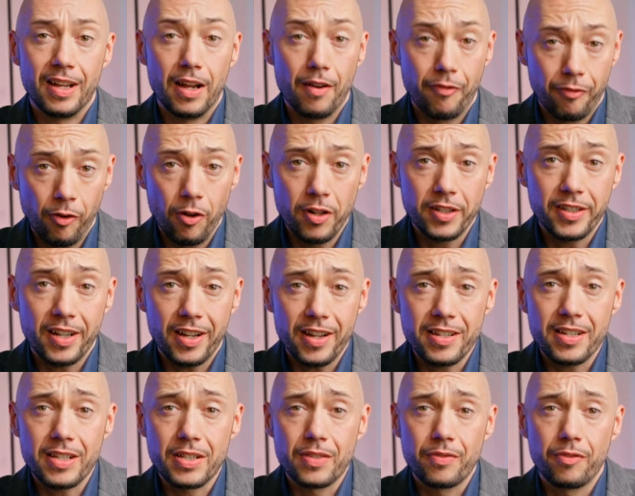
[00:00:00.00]

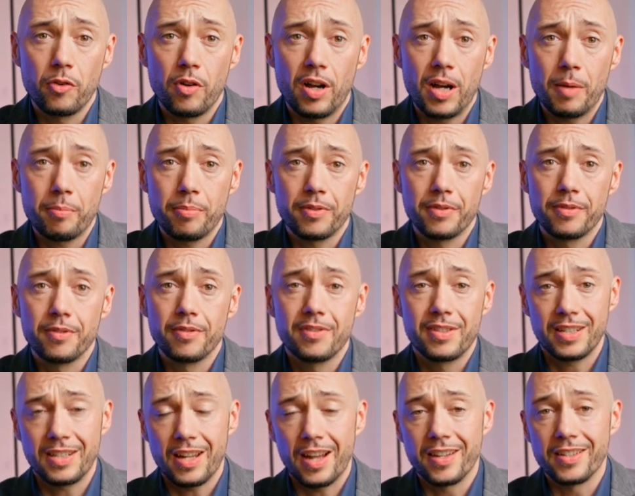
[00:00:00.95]
Erfolgreiches Follow-up
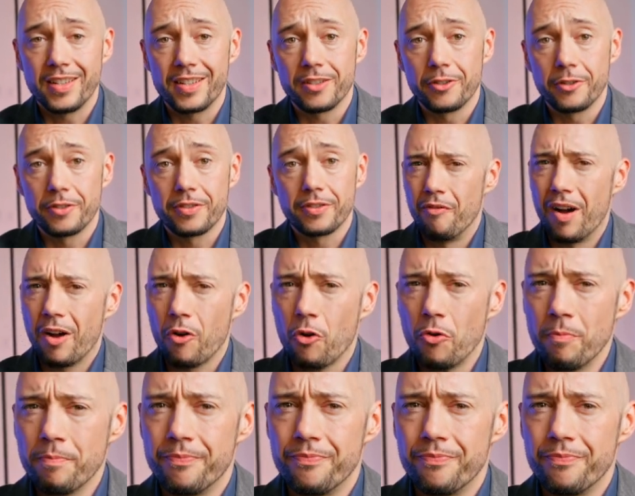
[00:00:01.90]
sieht anders aus. Warum?